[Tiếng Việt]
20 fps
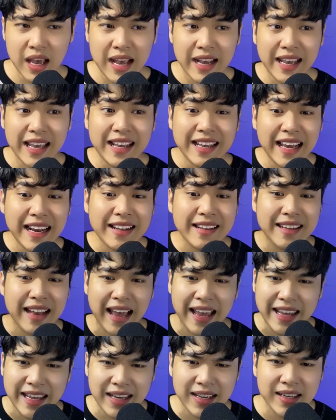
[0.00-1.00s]
Cái cách
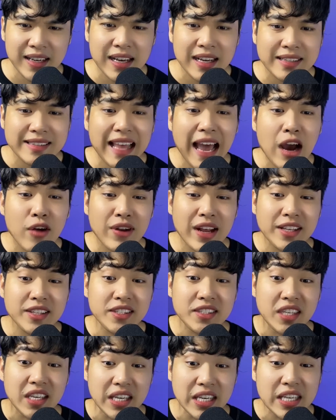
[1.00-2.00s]
này á, tao đã
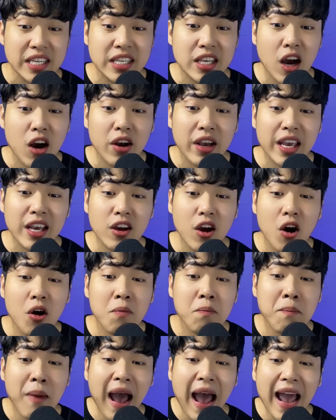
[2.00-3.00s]
chỉ cho cái
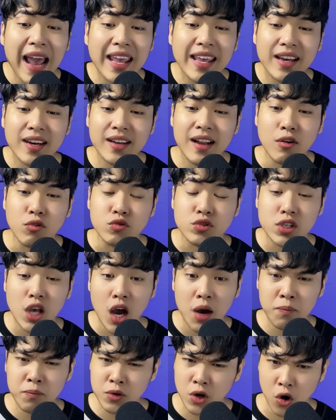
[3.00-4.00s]
con Mai ở đầu
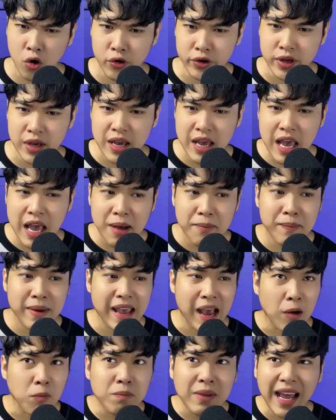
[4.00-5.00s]
xóm rồi. Mày
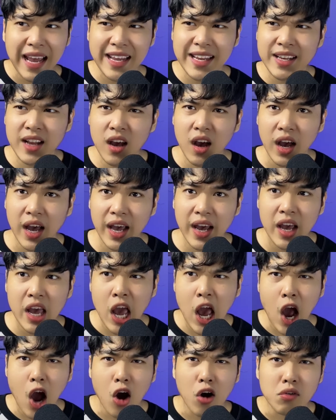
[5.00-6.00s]
không thấy nó hả?
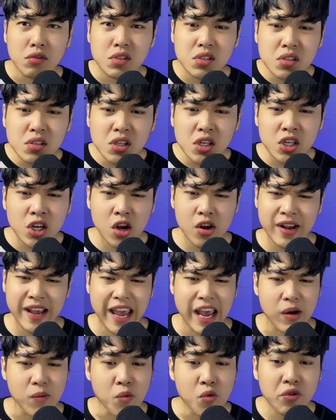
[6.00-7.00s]
Hồi xưa nó
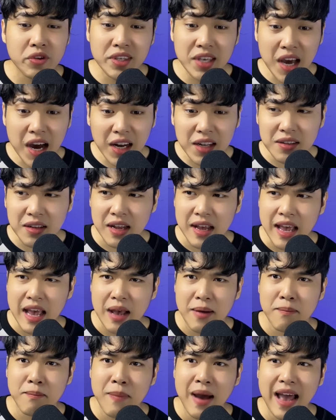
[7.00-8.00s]
nghèo muốn chết,
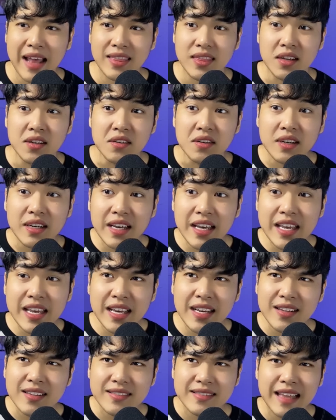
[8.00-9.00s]
mà từ khi
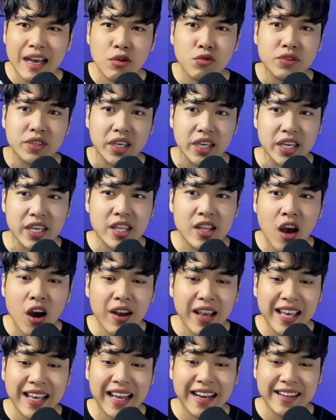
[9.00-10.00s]
á, tao chỉ nó
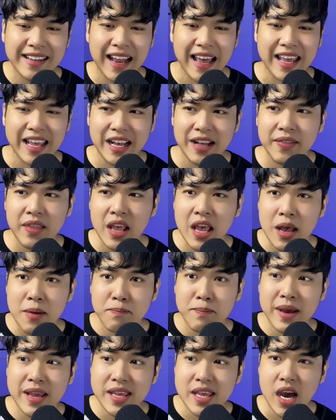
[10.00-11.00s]
cái cách này á,
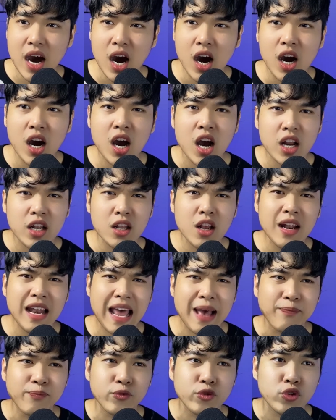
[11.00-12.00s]
bây giờ nó
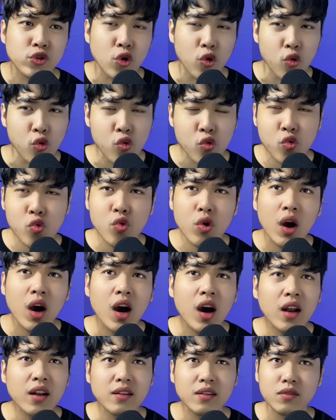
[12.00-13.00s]
làm chủ
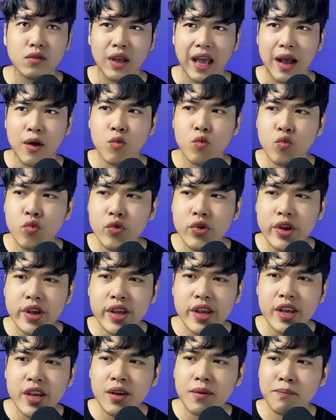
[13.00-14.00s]
hết cả
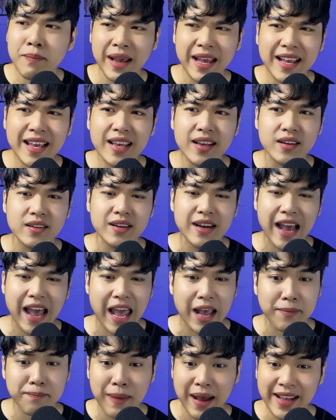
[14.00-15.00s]
nguyên mấy cái cửa
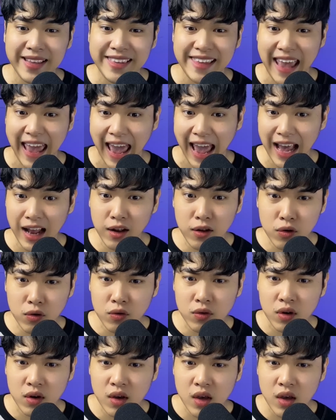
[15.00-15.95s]
hàng bán chả luôn.